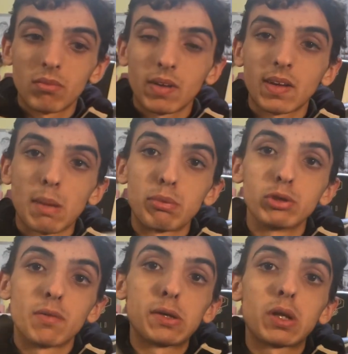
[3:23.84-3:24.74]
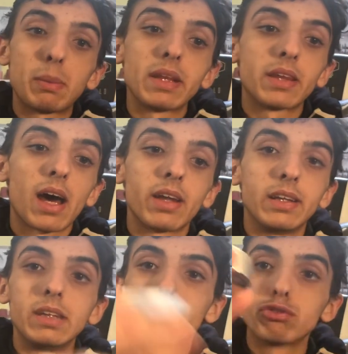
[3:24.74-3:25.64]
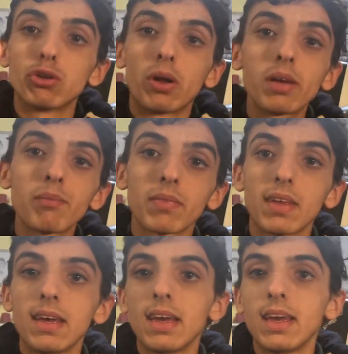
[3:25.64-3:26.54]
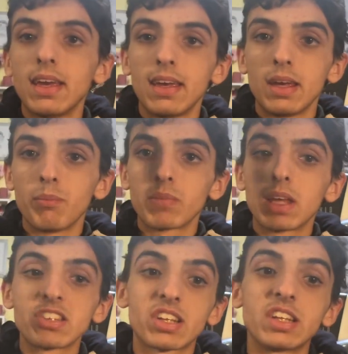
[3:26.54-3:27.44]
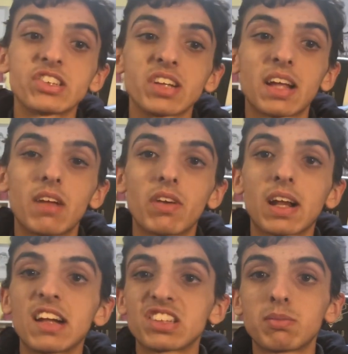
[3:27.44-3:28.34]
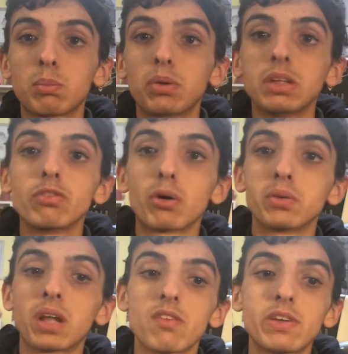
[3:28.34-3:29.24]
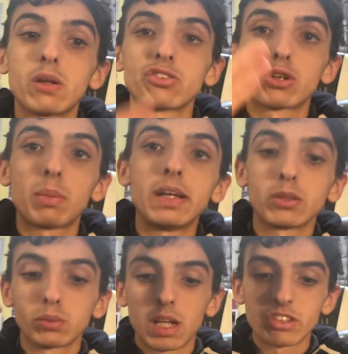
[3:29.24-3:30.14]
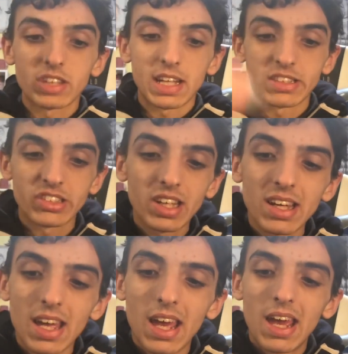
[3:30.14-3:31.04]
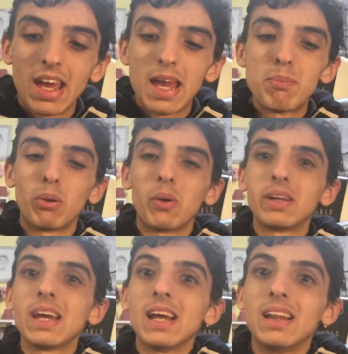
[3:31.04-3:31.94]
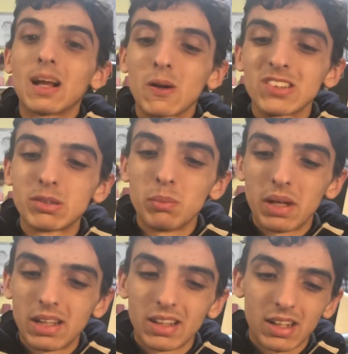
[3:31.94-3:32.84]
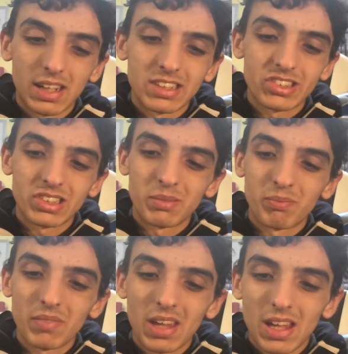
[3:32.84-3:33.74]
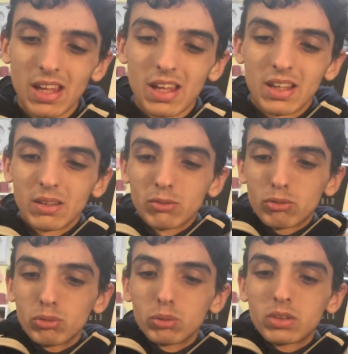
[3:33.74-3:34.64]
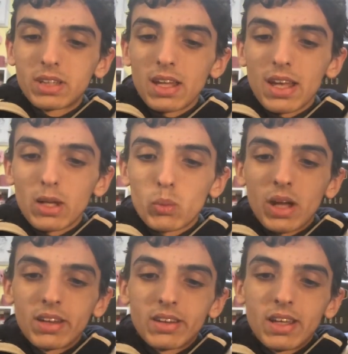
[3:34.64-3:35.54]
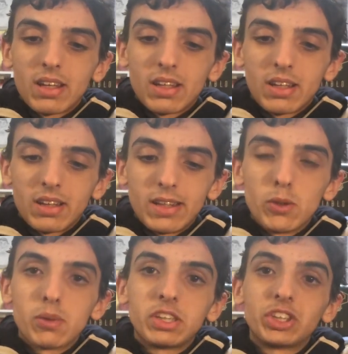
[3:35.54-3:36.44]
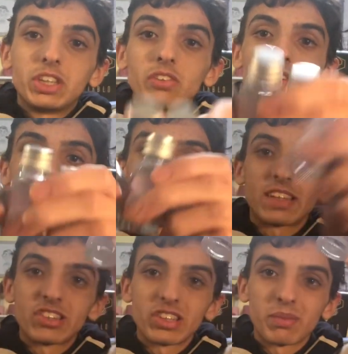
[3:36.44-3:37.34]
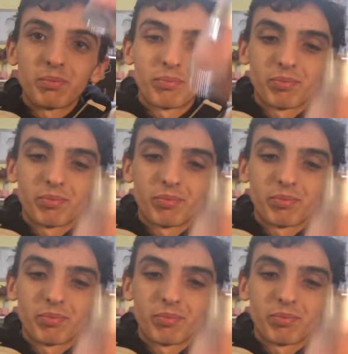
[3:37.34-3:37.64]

che appunto vanno a alimentare il diffusore e riscaldare la fragranza per poi diffonderla fino all'isolamento tutta la stanza e poi la cosa più bella ragazzi tutte e quante le dolci fragranze